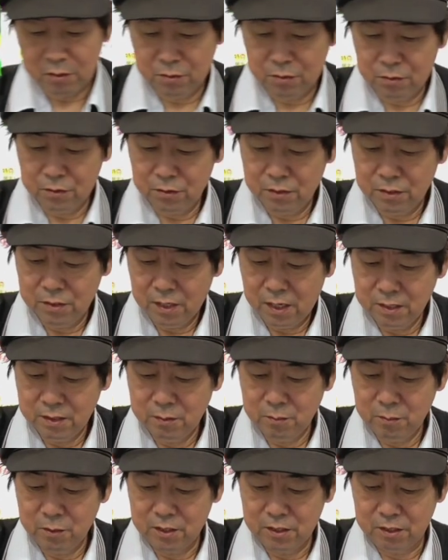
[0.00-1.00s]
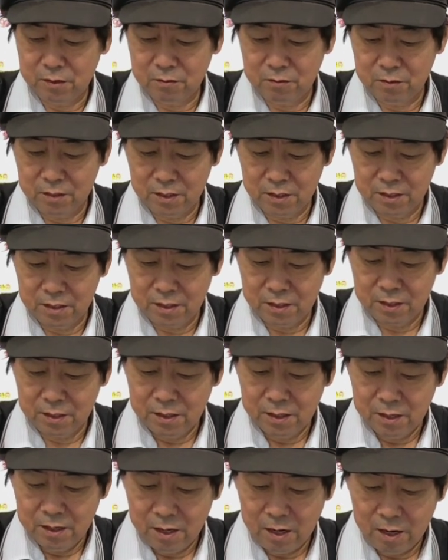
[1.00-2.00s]
を吸い始めちゃうんで
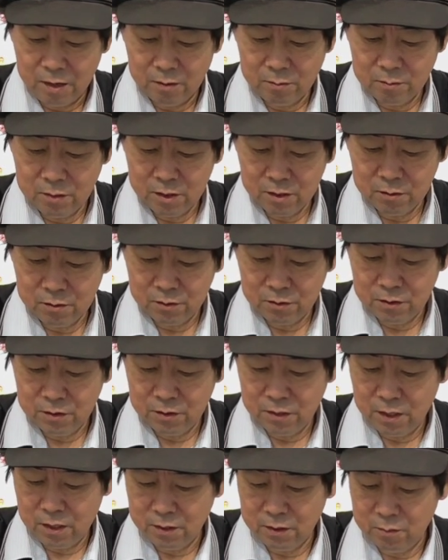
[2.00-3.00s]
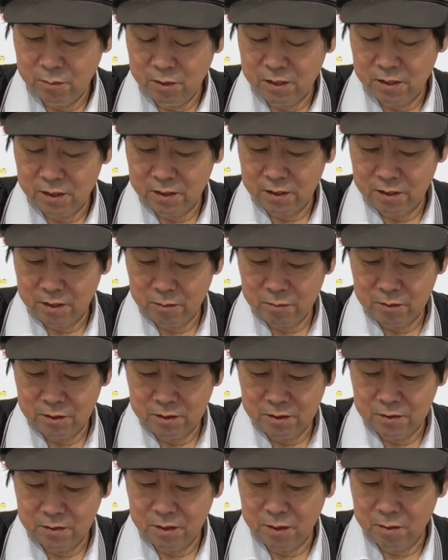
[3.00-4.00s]
油を吸い始めないため
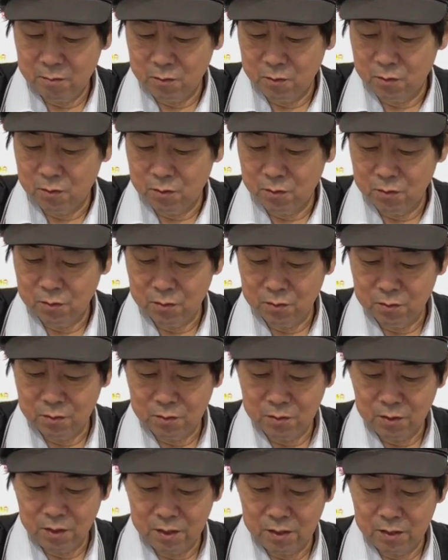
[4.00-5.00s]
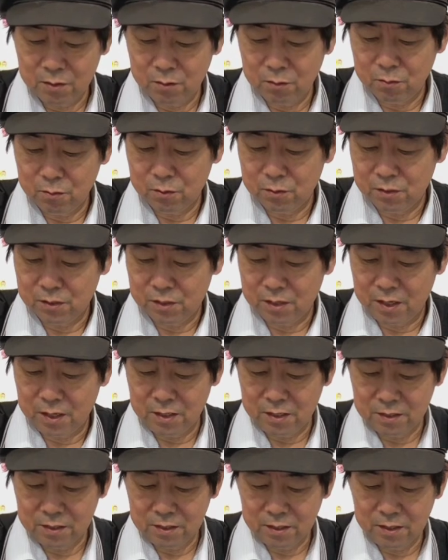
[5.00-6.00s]
にはもう温度を上げておくし
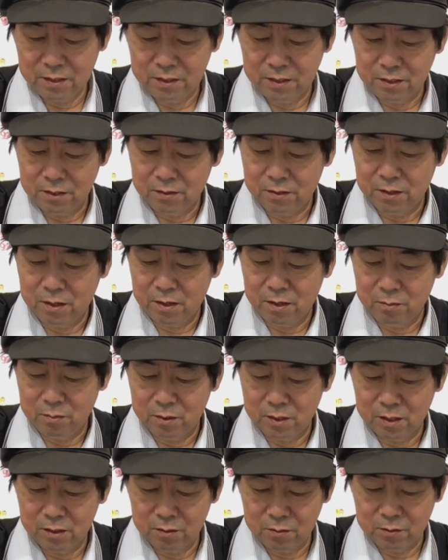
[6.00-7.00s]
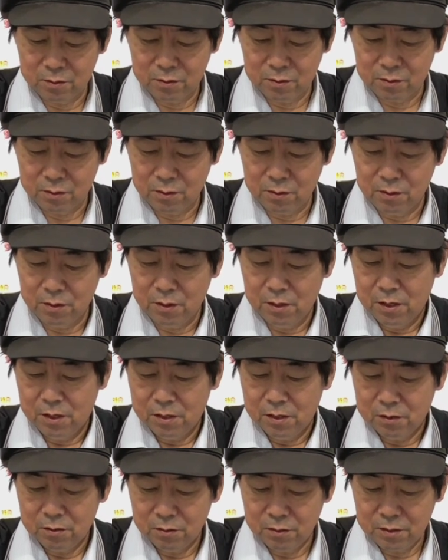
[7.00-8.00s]
かないんですね油の温度
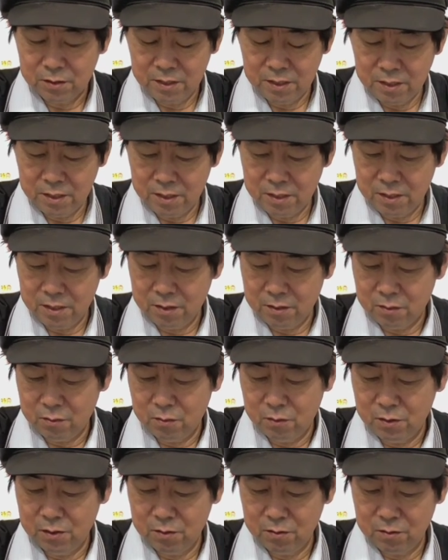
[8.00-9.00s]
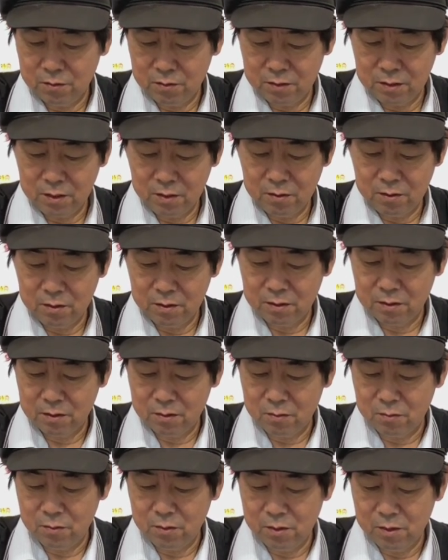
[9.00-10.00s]
そして、えー、コーヒーの粉
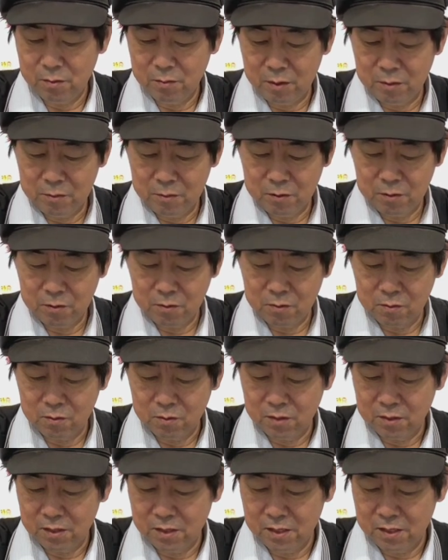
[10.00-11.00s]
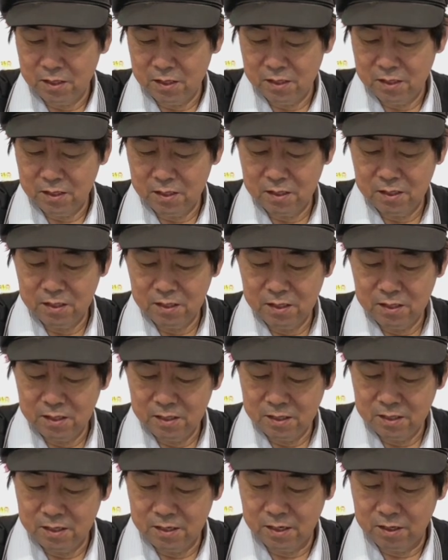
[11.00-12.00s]
コーヒー豆をこう一気
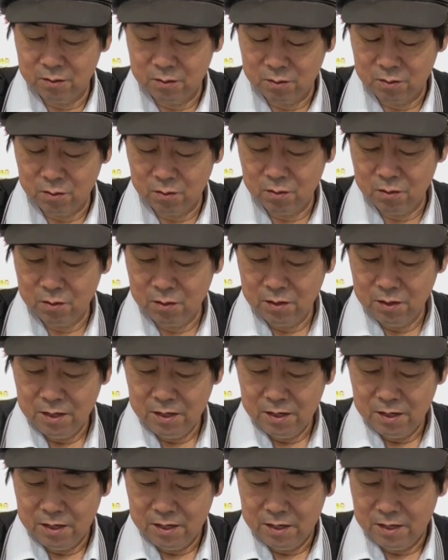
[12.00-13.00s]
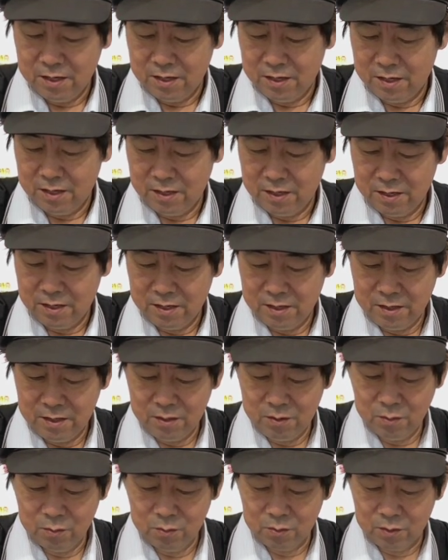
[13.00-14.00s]
に入れると、
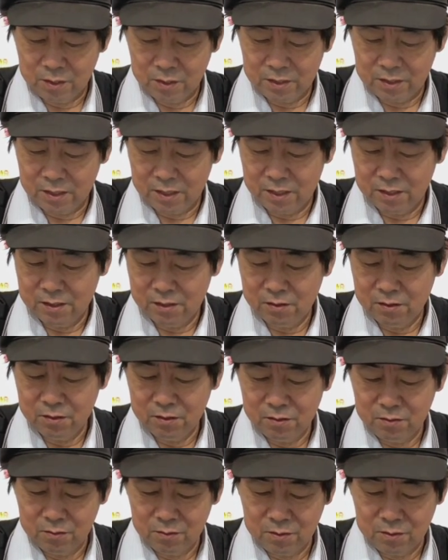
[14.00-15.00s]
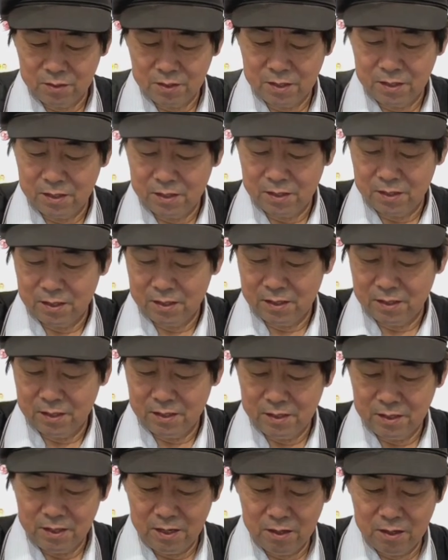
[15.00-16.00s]
えー、温度が下がりすぎるので、
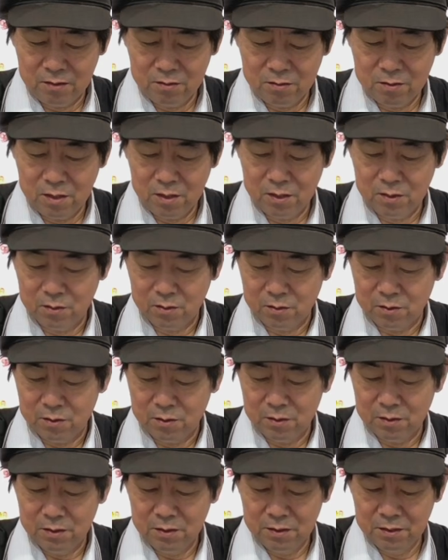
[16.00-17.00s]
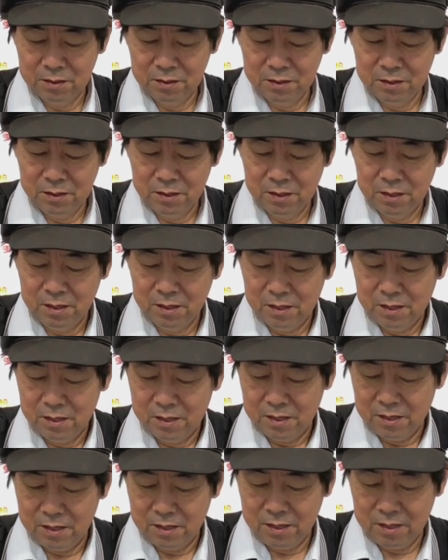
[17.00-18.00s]
えー、ある程度、
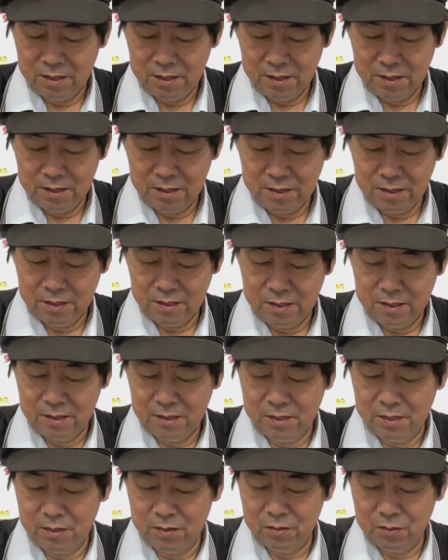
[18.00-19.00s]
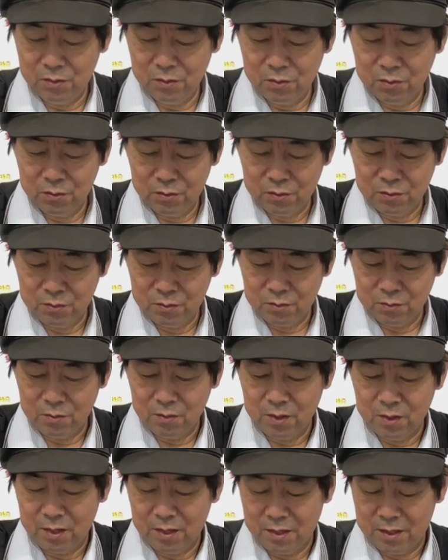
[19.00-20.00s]
えー、入れる量っていう
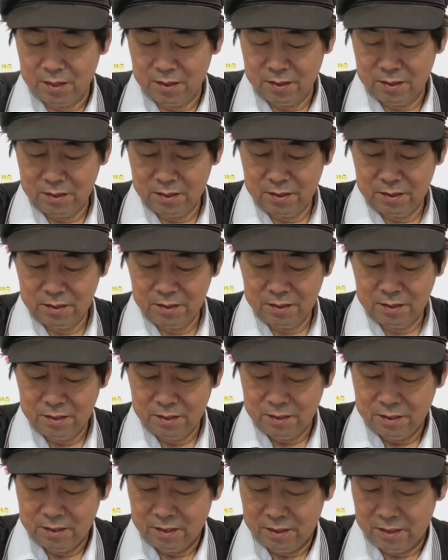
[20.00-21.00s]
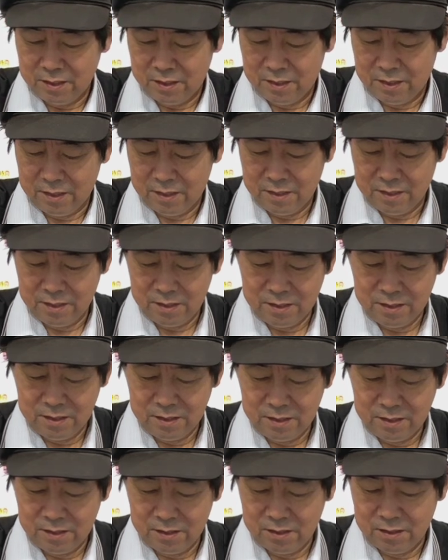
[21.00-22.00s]
のは、
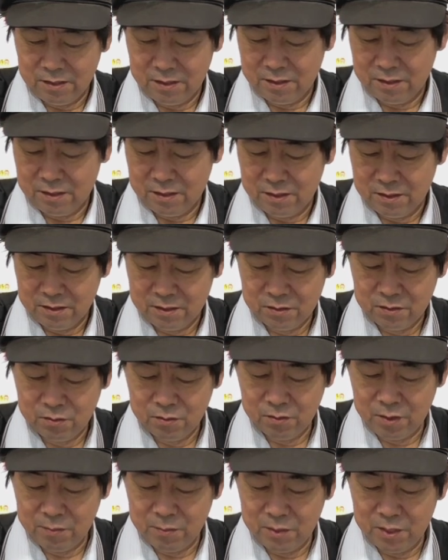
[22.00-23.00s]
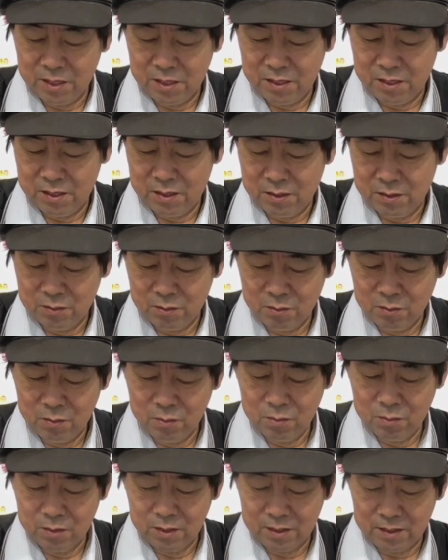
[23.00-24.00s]
えー、少なめの
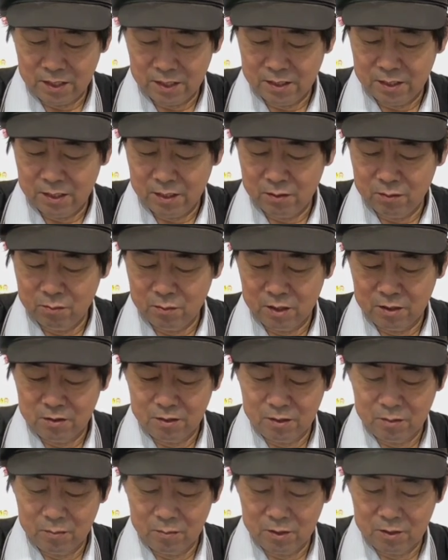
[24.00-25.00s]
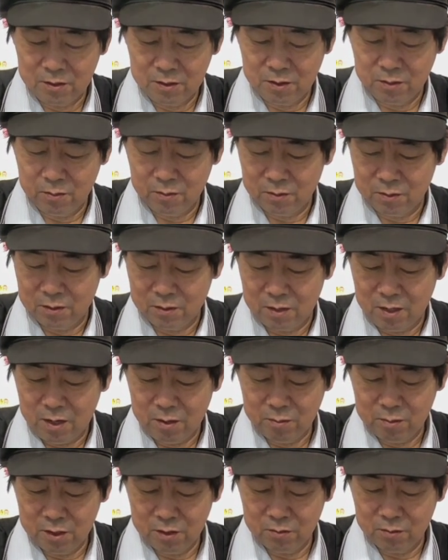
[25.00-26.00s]
方が大体うまくいきますね温度
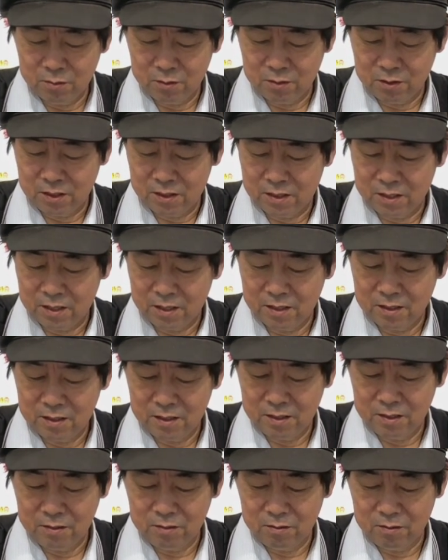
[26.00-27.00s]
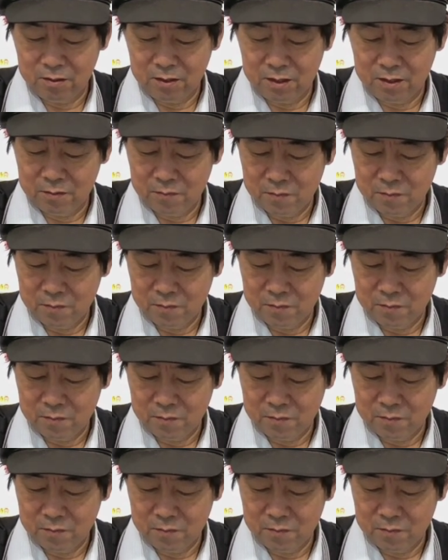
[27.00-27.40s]
油の温度が下がらないので